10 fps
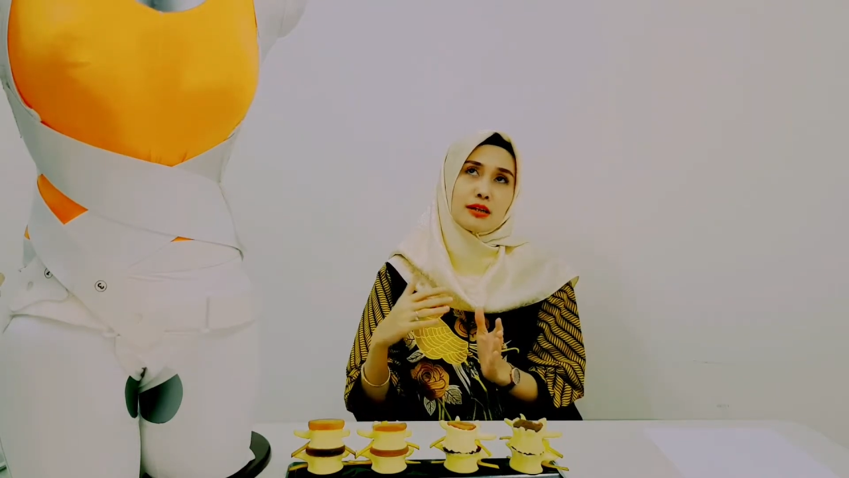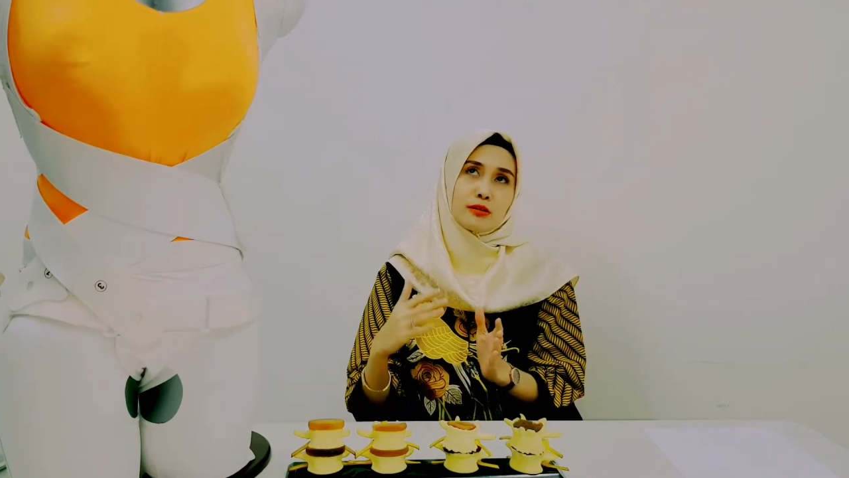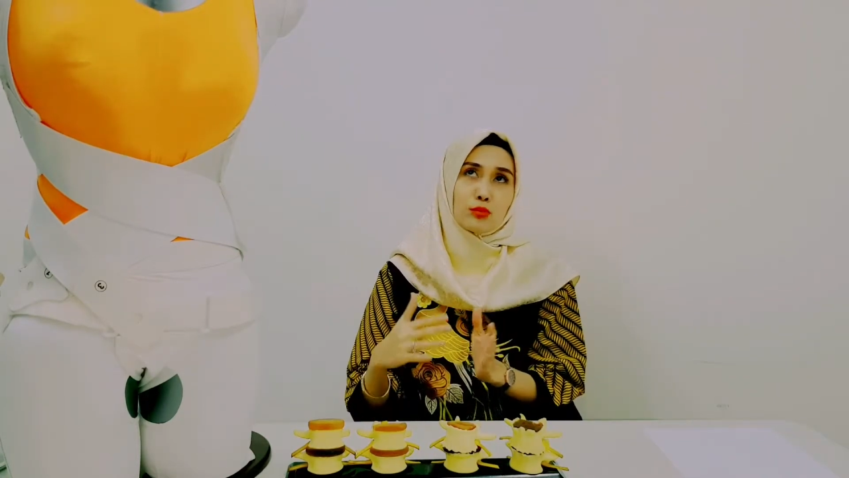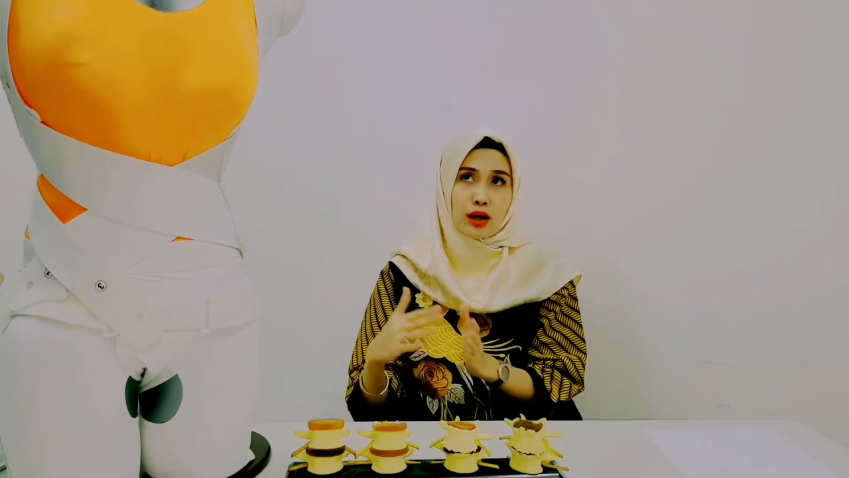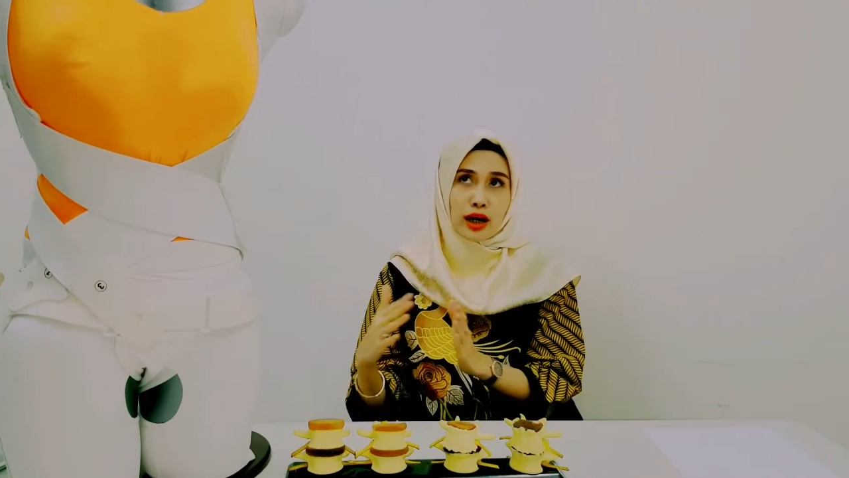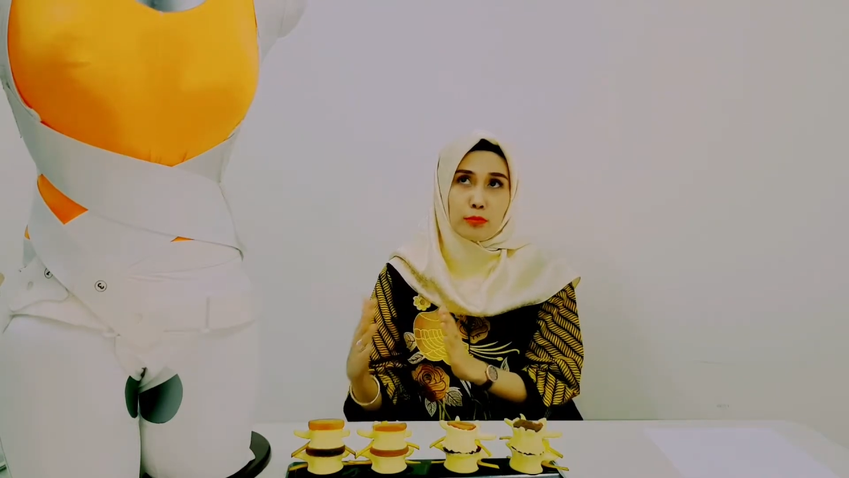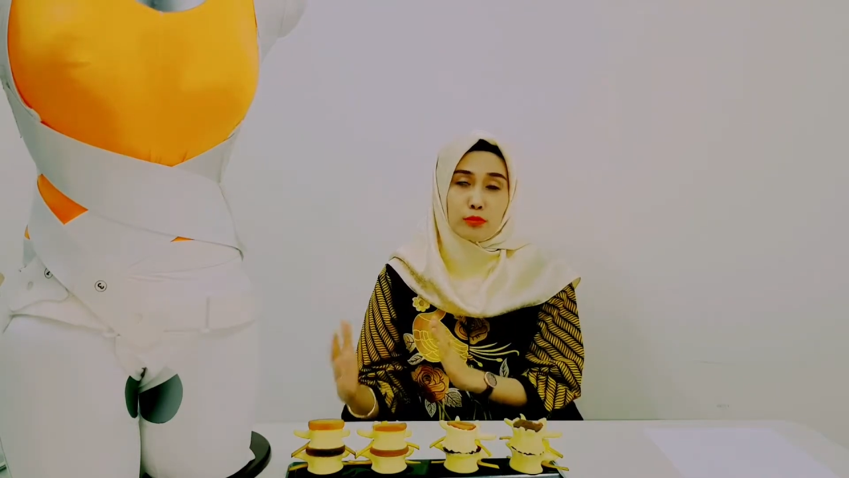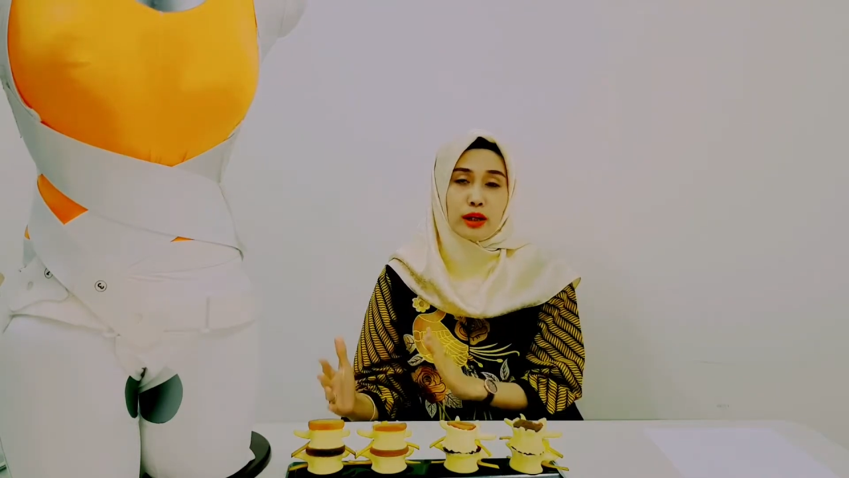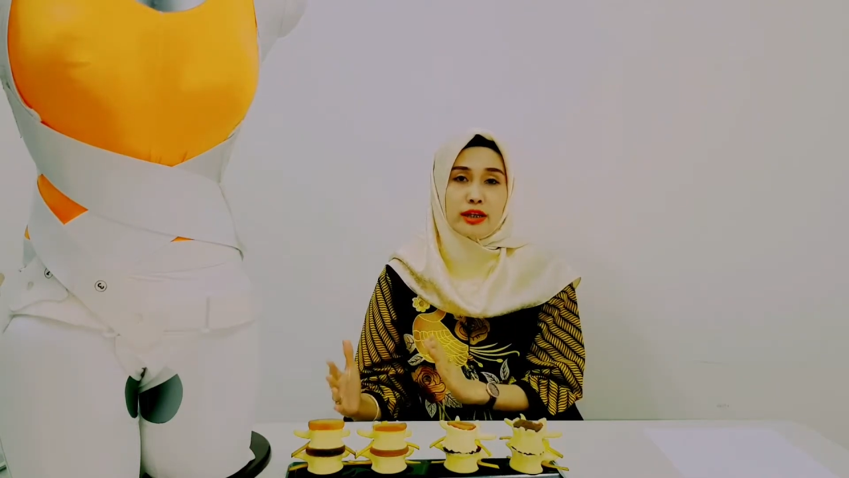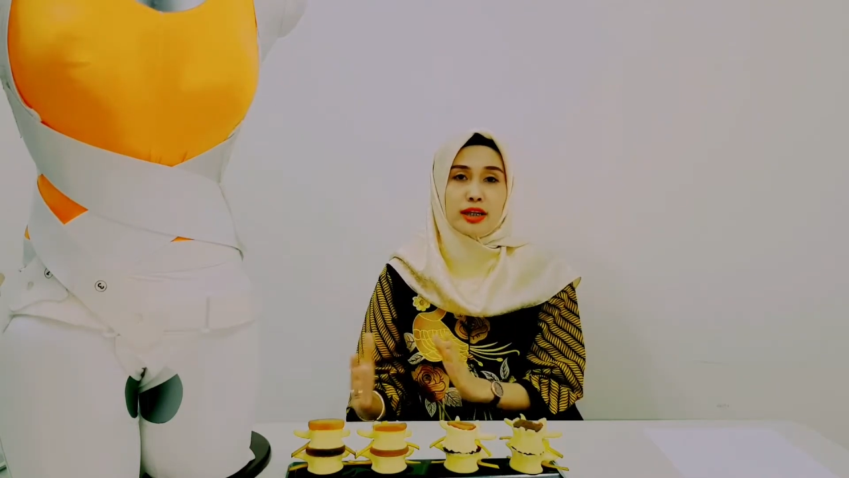dua
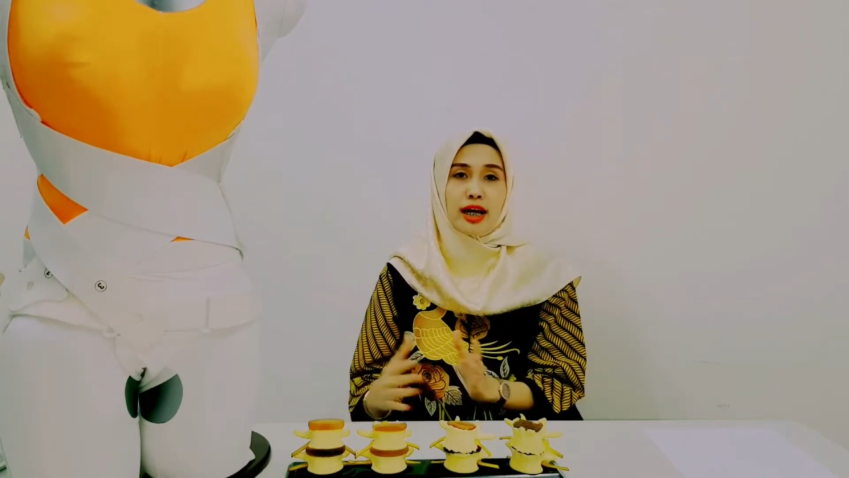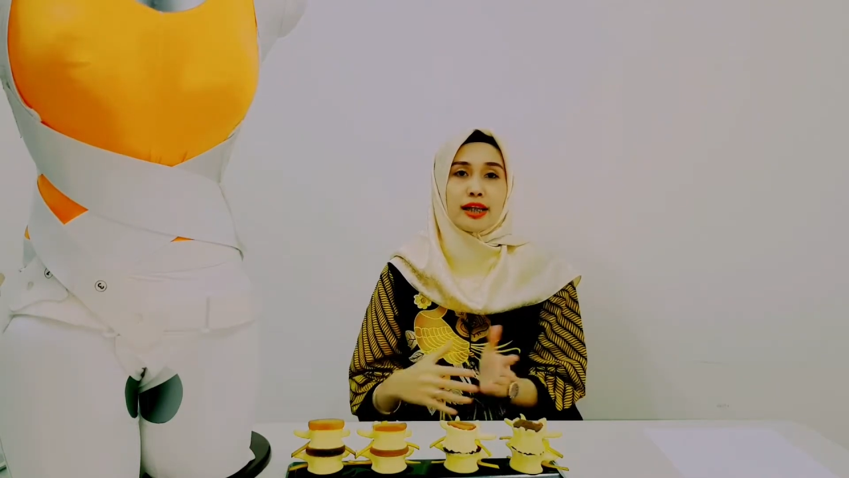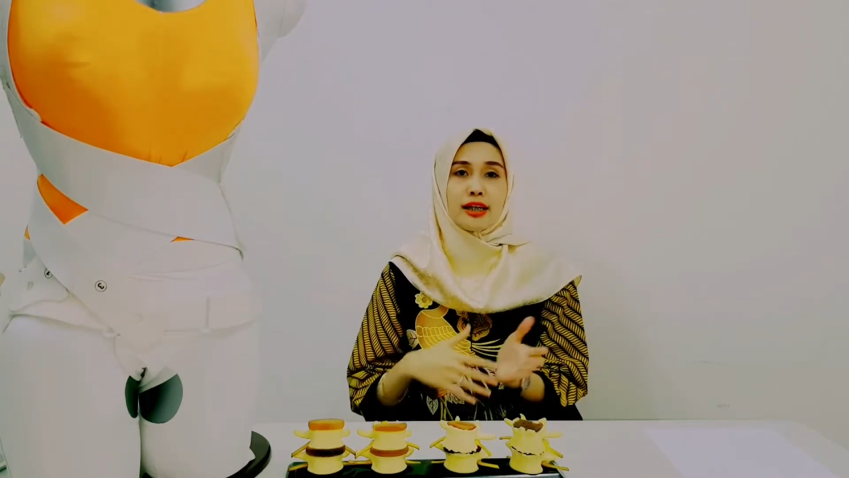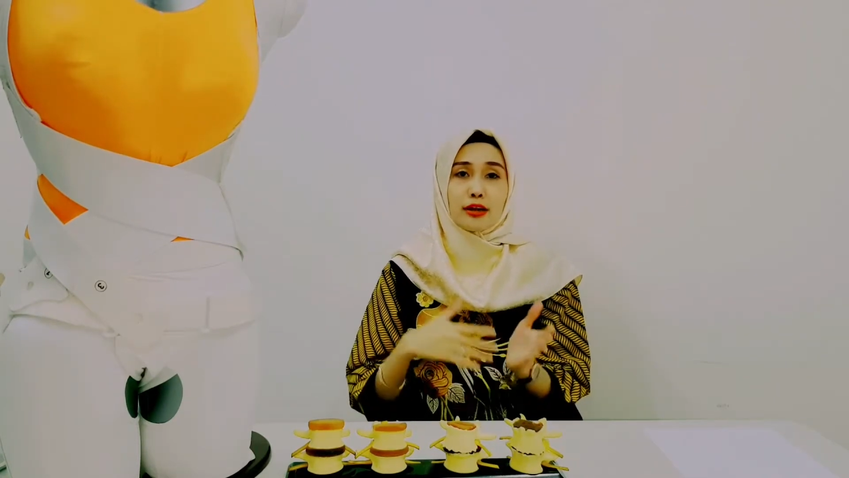bulan sekali